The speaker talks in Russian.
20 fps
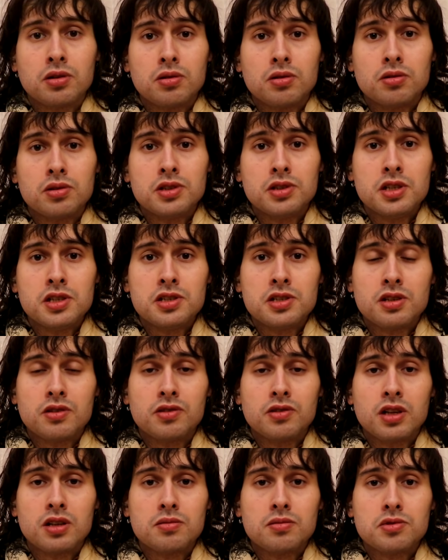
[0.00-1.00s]
такого действия в
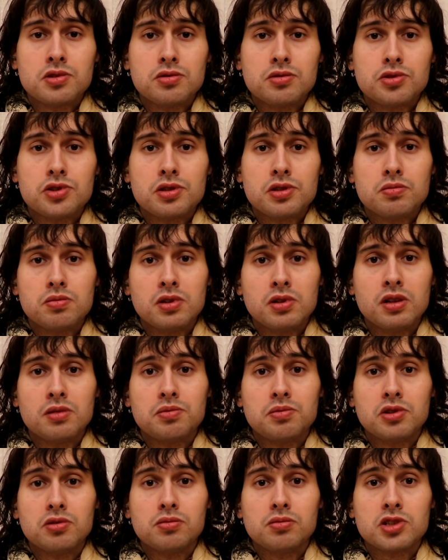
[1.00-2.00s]
данном случае было
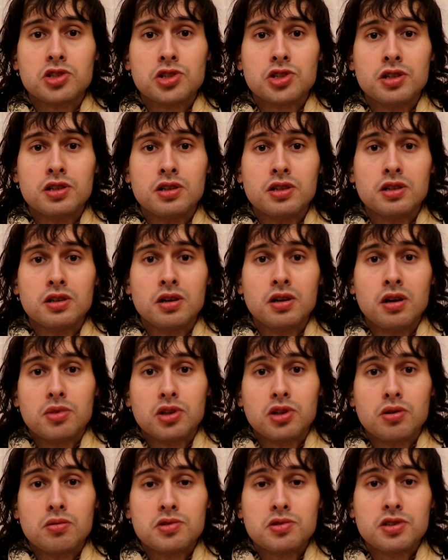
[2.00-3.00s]
приумножение
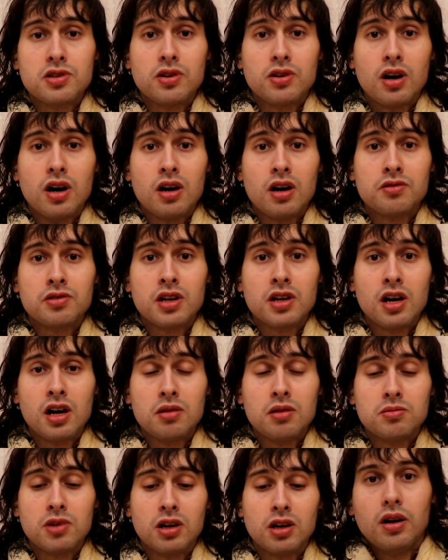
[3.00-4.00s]
потомства
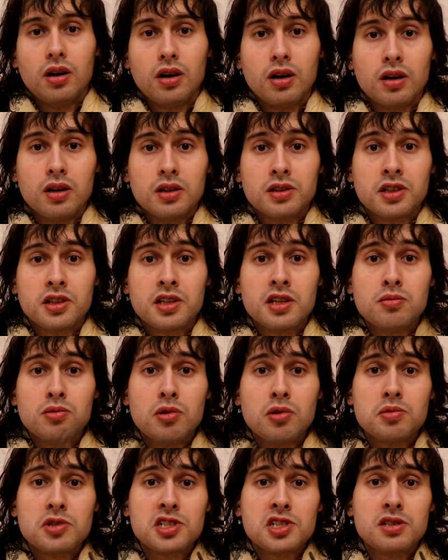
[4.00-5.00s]
Авраама. А таким
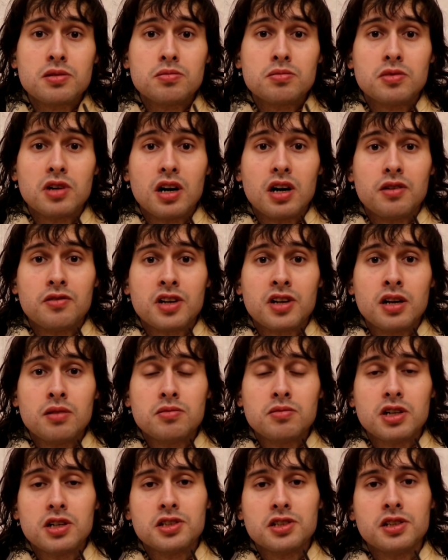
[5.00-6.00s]
образом,
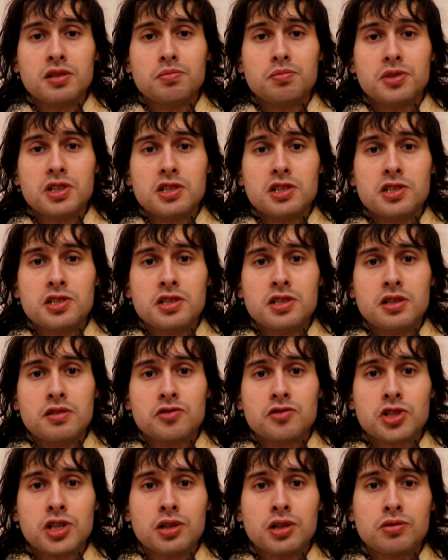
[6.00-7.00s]
Авраам хотел принести
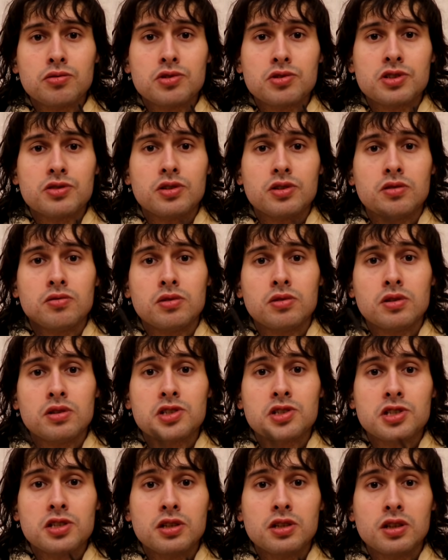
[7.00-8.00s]
в жертву своего
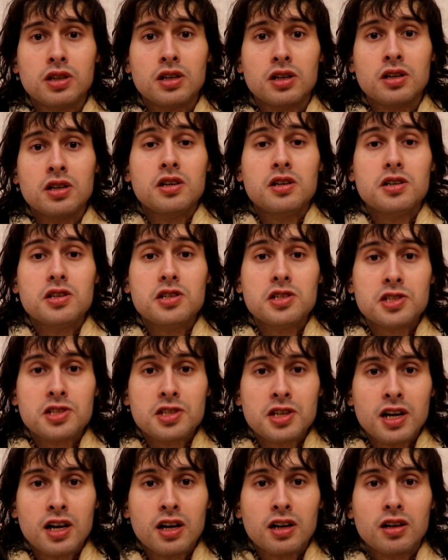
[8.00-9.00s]
сына
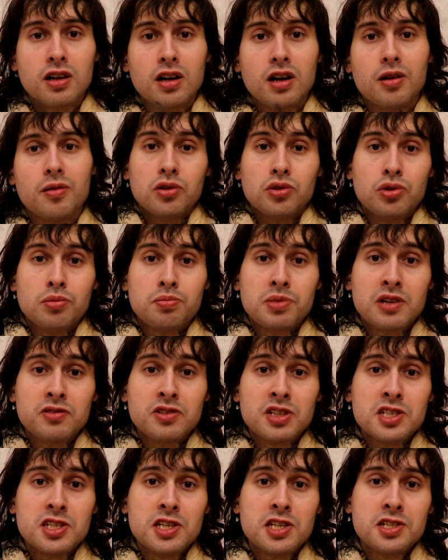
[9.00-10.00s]
Исаака. Но
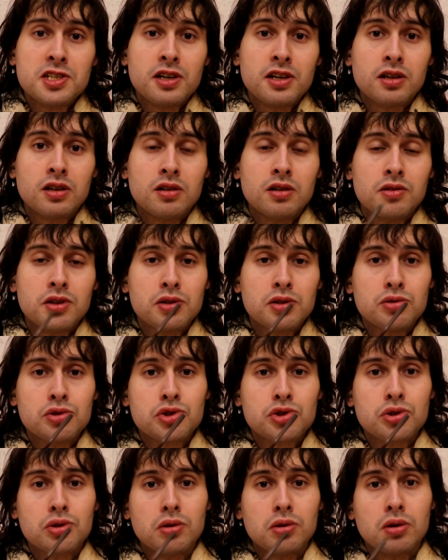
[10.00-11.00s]
правда здесь я говорю,
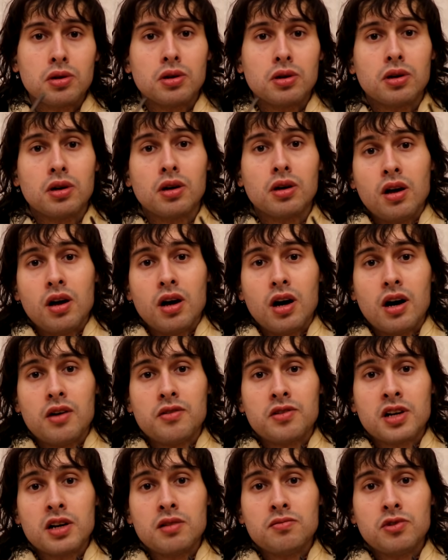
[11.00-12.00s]
что
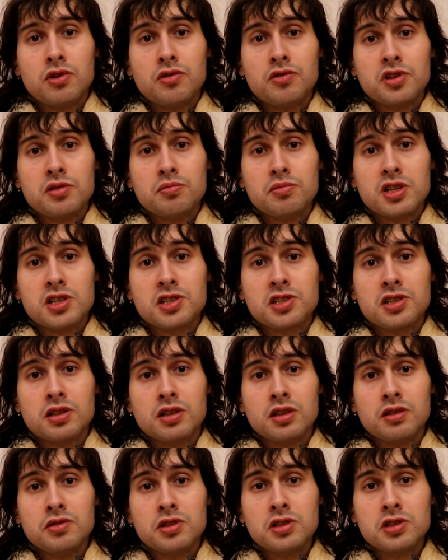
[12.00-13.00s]
Авраам вовремя
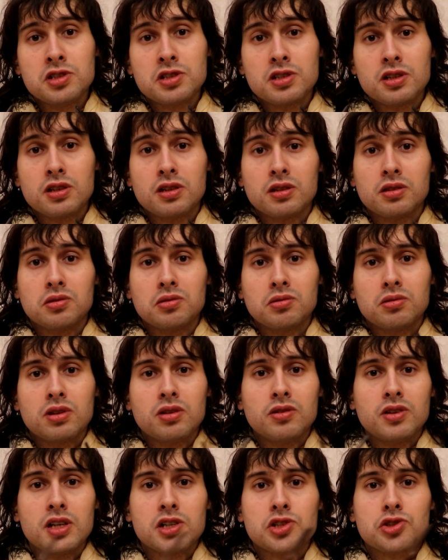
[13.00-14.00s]
остановился,
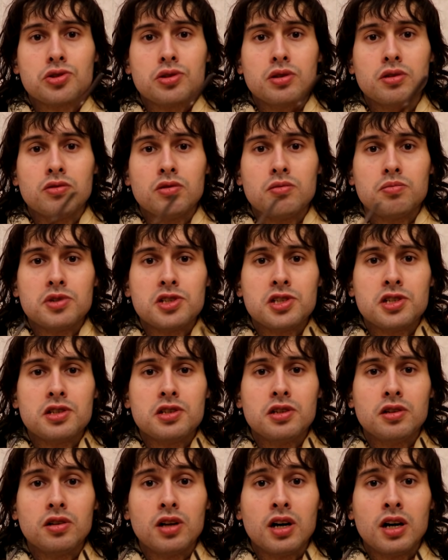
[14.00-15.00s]
говорят, что его
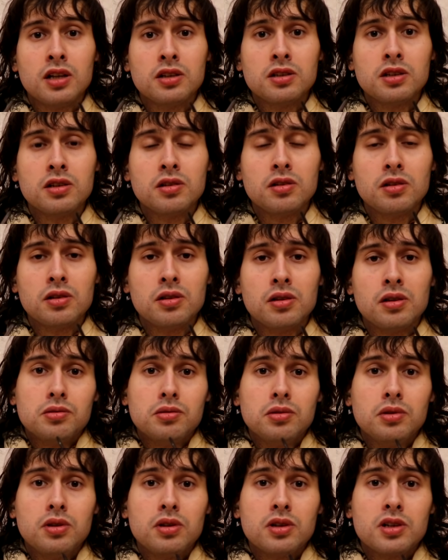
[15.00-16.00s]
посетил ангел, ну
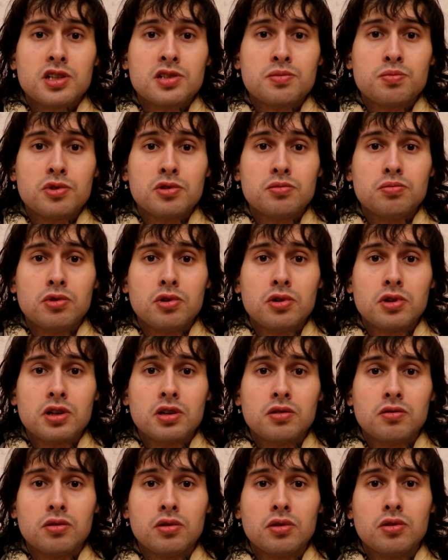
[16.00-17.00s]
или Господь Бог
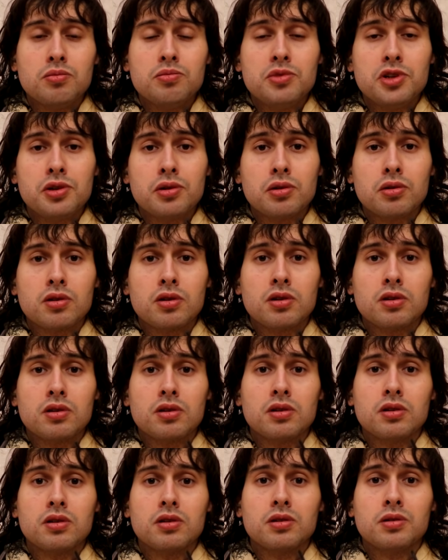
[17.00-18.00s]
его уберег
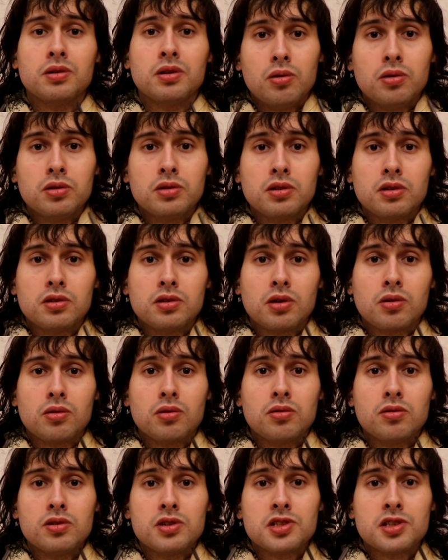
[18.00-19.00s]
э, от
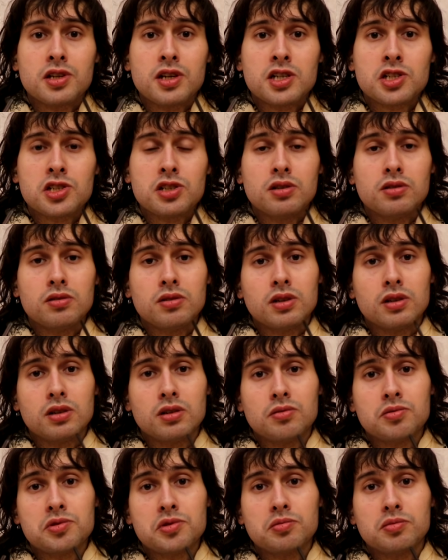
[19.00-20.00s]
такого страшного,
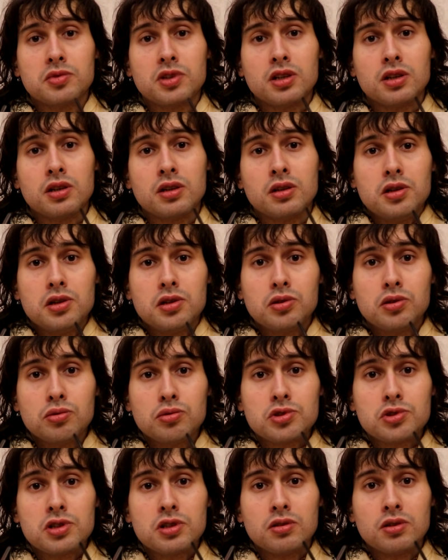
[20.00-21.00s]
в общем-то, и
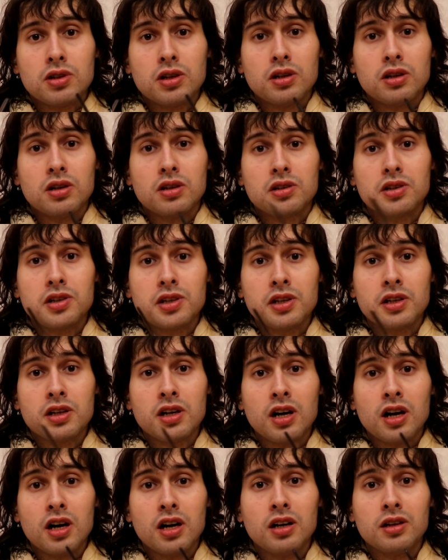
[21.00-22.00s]
гнусного
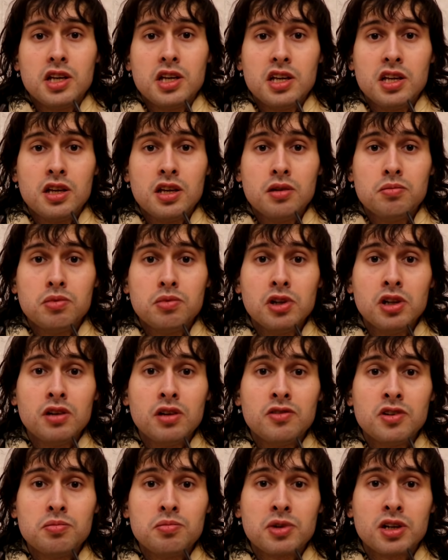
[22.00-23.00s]
греха. И было
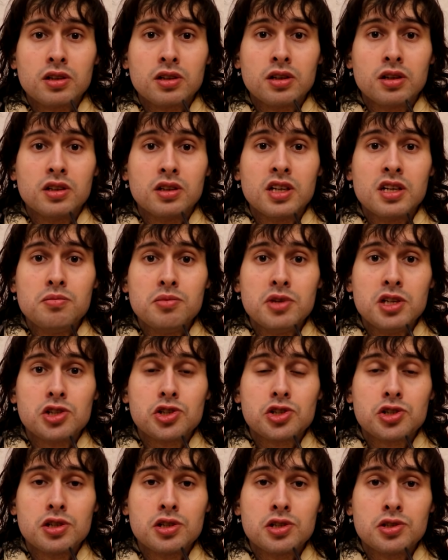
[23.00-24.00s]
выбрано
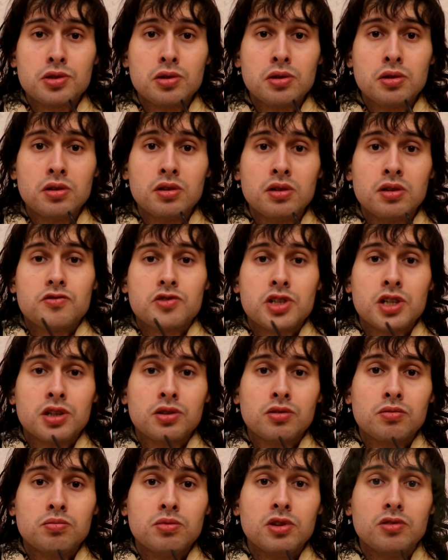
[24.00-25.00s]
наименьшее зол, в
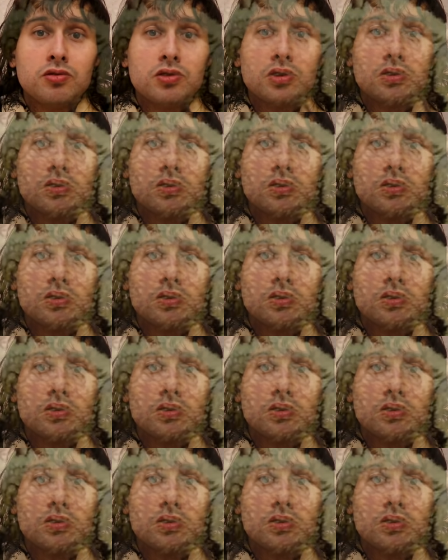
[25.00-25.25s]
жертву был в